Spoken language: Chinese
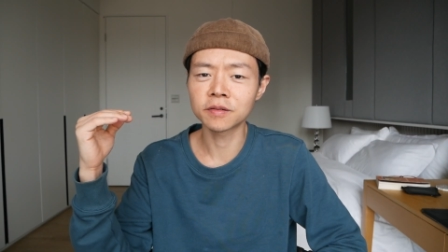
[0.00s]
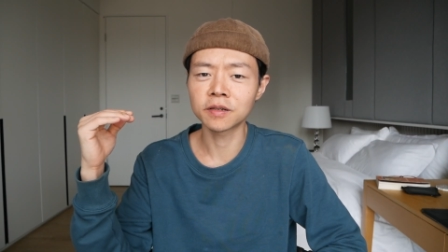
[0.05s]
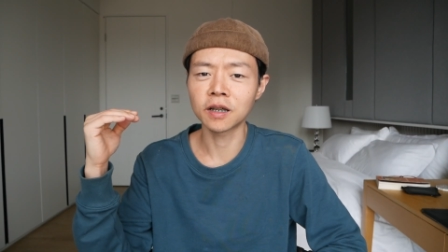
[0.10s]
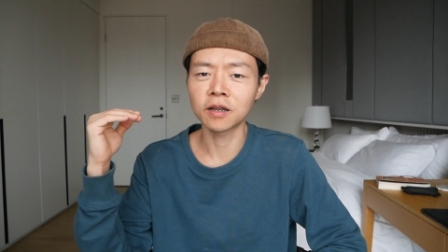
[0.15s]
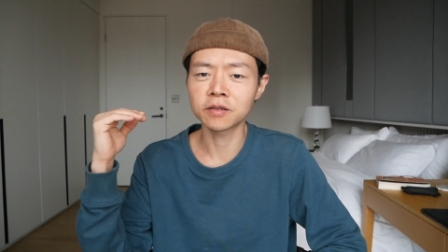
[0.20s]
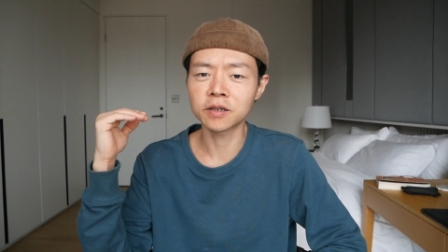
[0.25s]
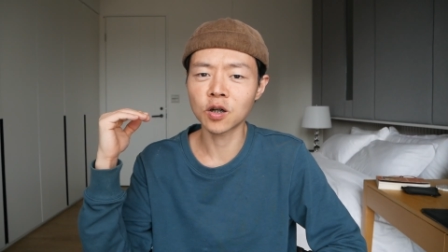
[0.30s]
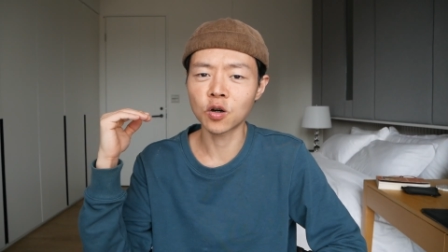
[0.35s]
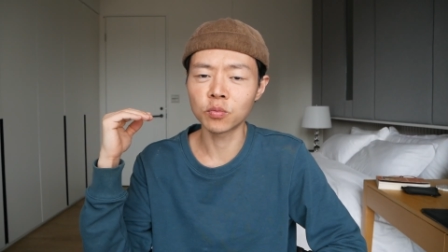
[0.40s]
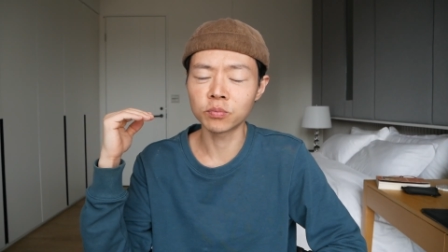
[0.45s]

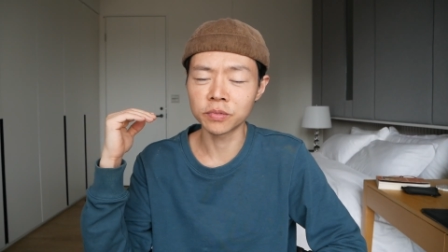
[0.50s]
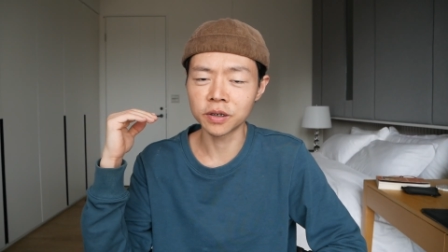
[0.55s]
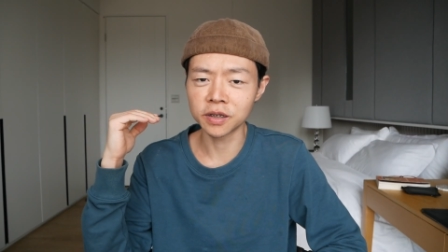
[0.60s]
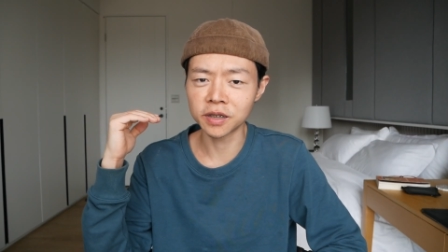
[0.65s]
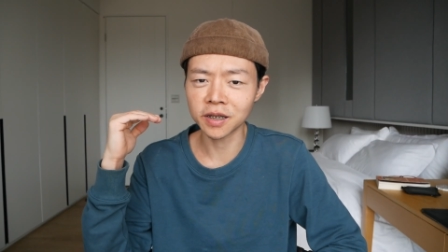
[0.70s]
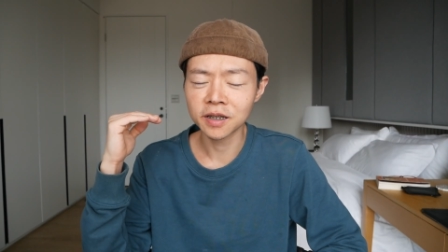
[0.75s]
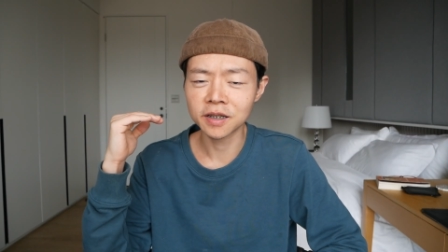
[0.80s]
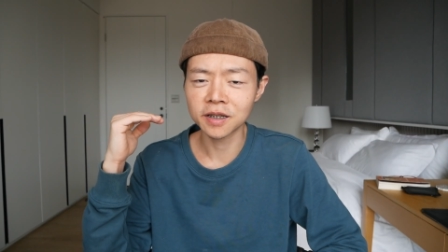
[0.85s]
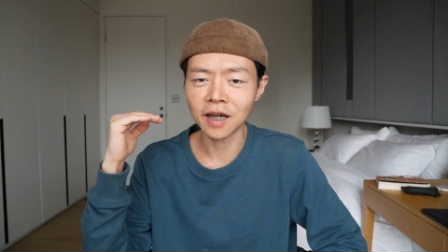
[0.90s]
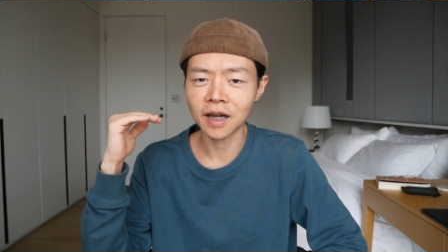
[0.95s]
然后让我们的
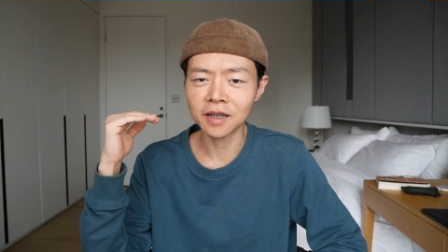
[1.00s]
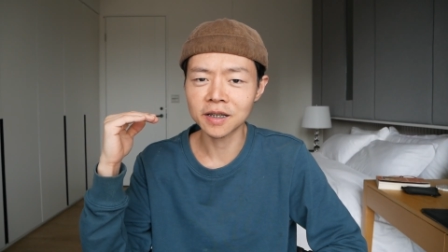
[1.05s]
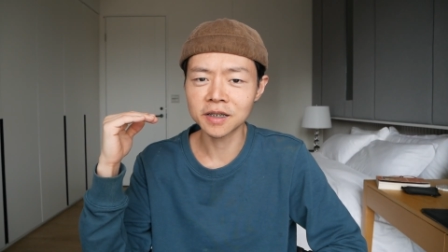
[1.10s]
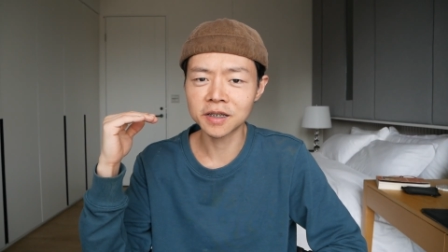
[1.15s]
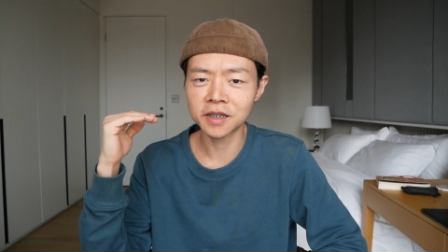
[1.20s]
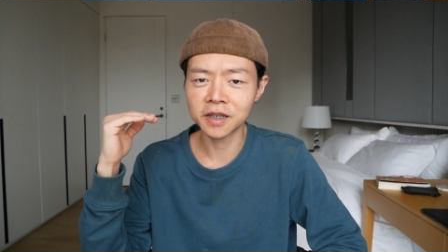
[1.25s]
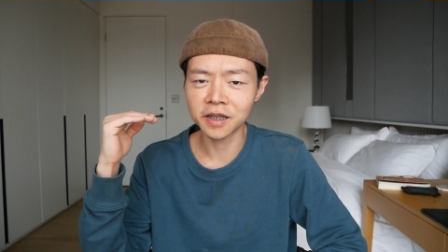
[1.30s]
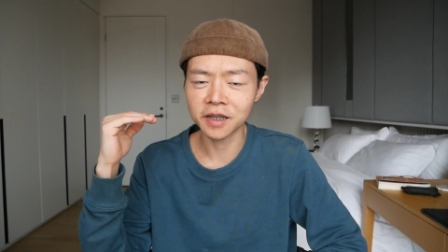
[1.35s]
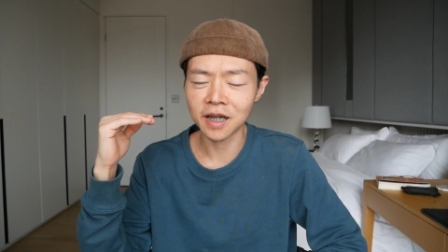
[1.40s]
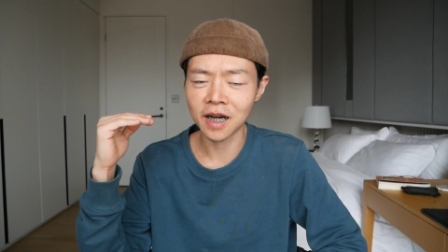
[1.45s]
压力
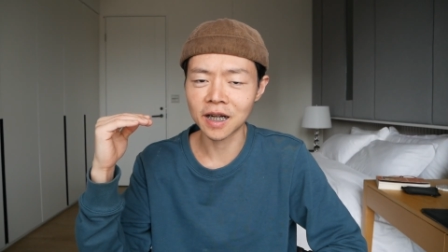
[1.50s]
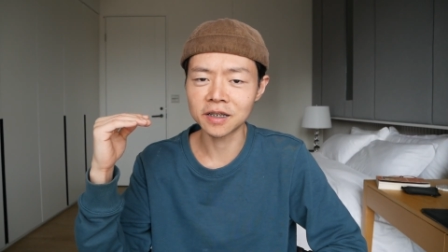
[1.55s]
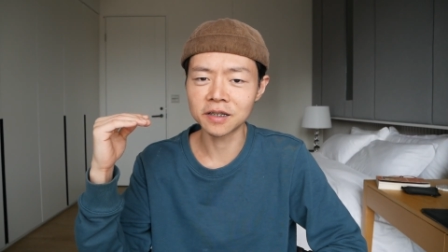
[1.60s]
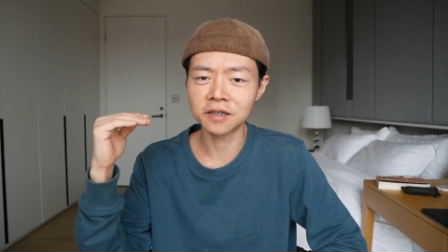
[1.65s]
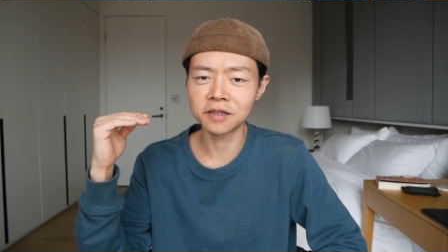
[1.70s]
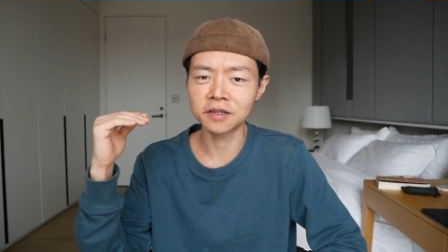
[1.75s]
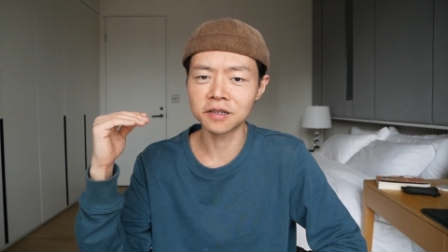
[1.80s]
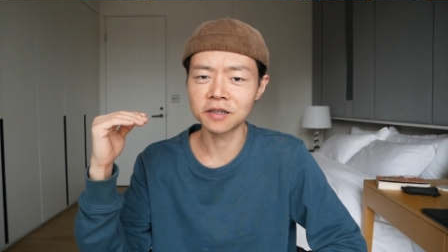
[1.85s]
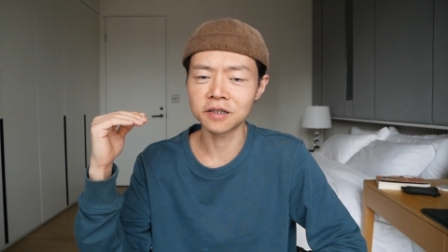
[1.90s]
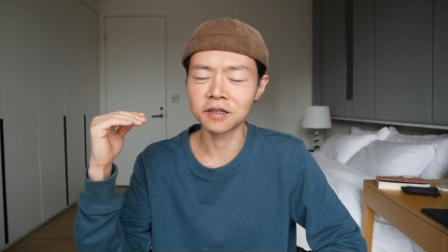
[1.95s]
戒砍
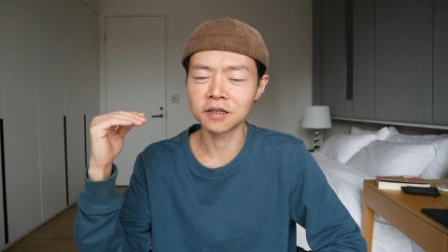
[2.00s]
值